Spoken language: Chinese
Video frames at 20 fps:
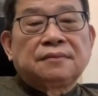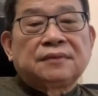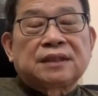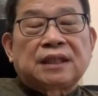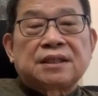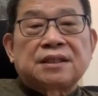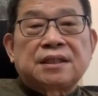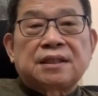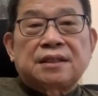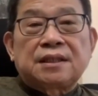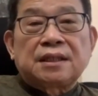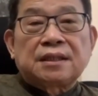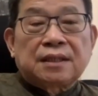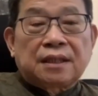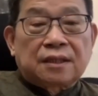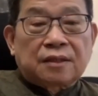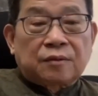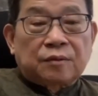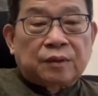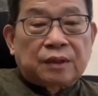但是现在
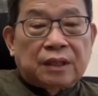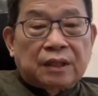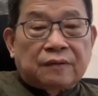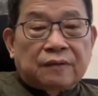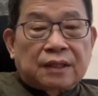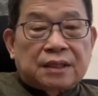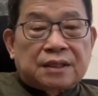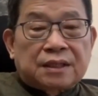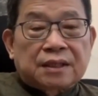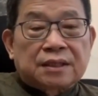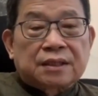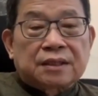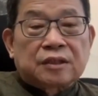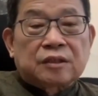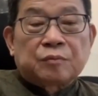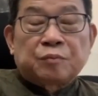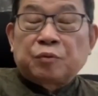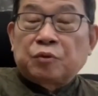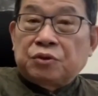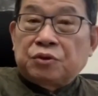的国内外形势
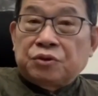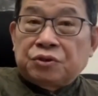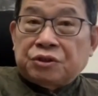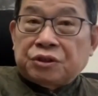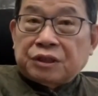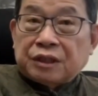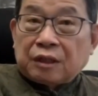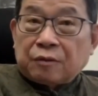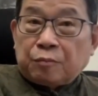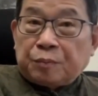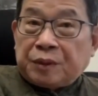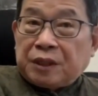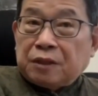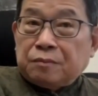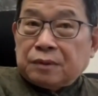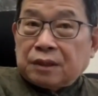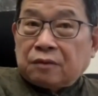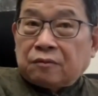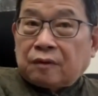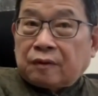又不允许它拼
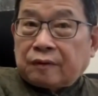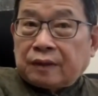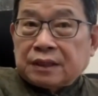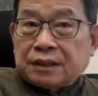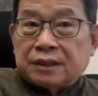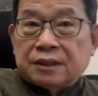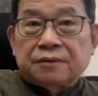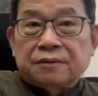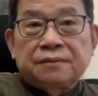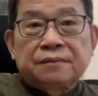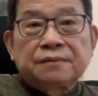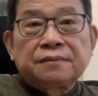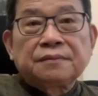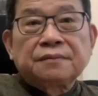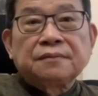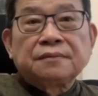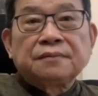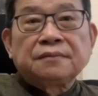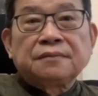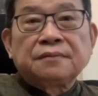命的往外走，
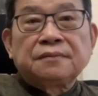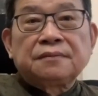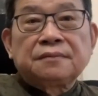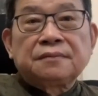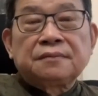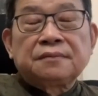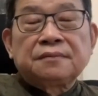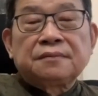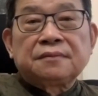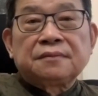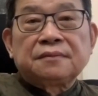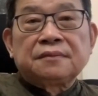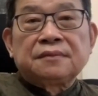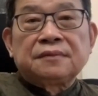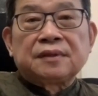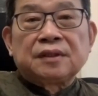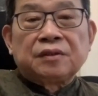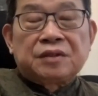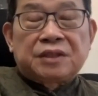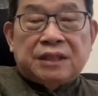
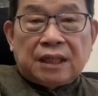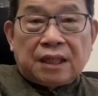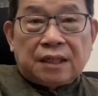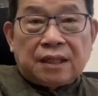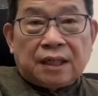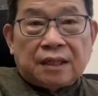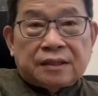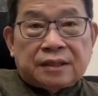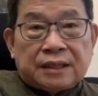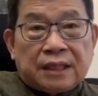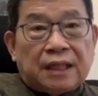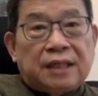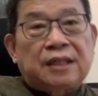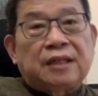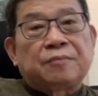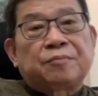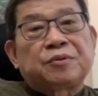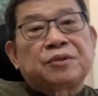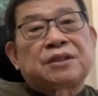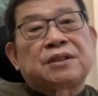因为香港再
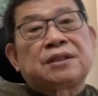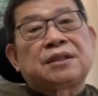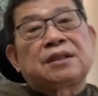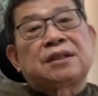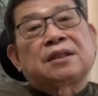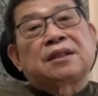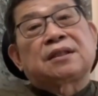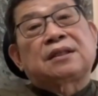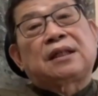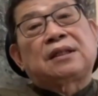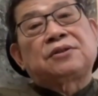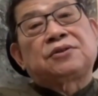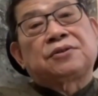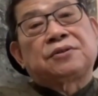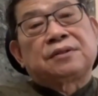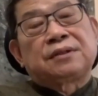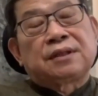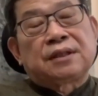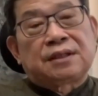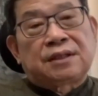也不是一个单
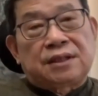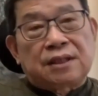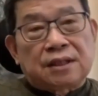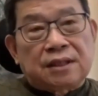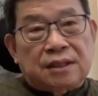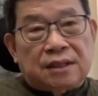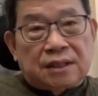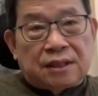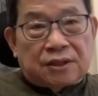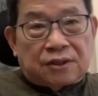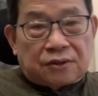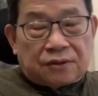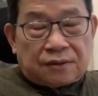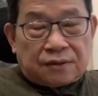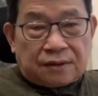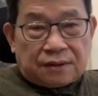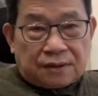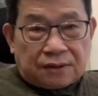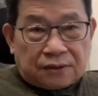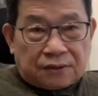纯的经济
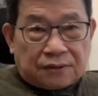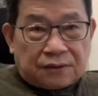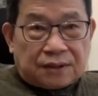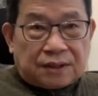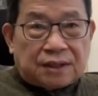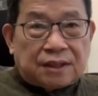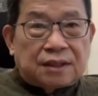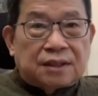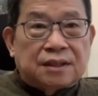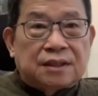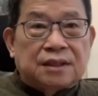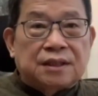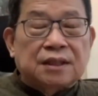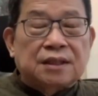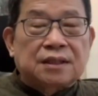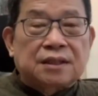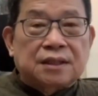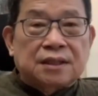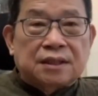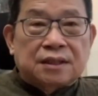中中心、
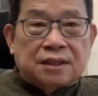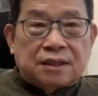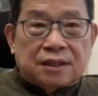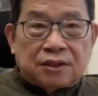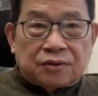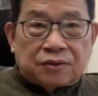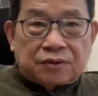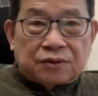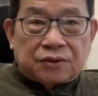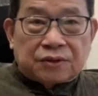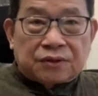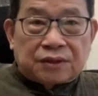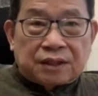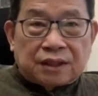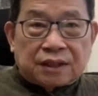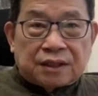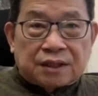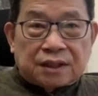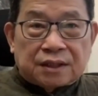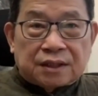经济金融中
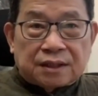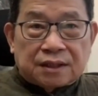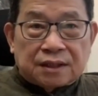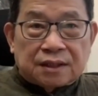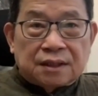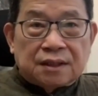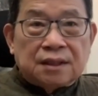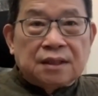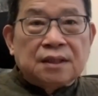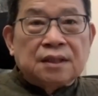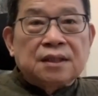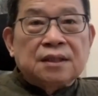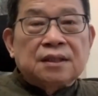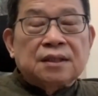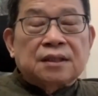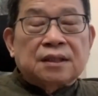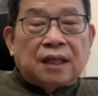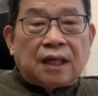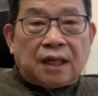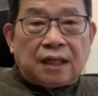心的城市，
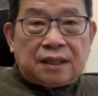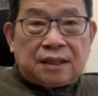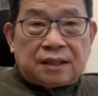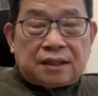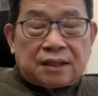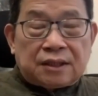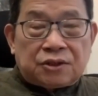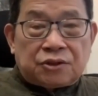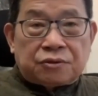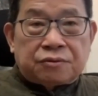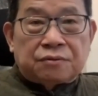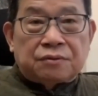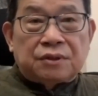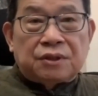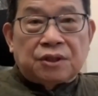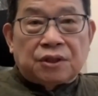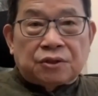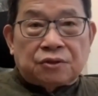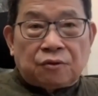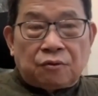它已经处
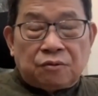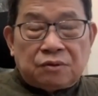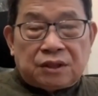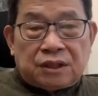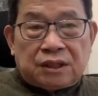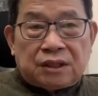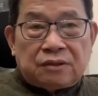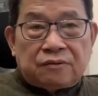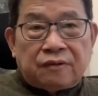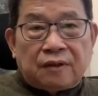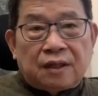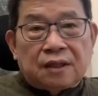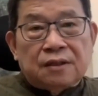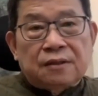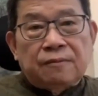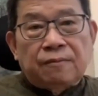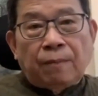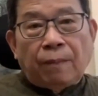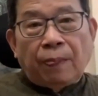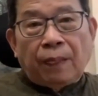于一个东西方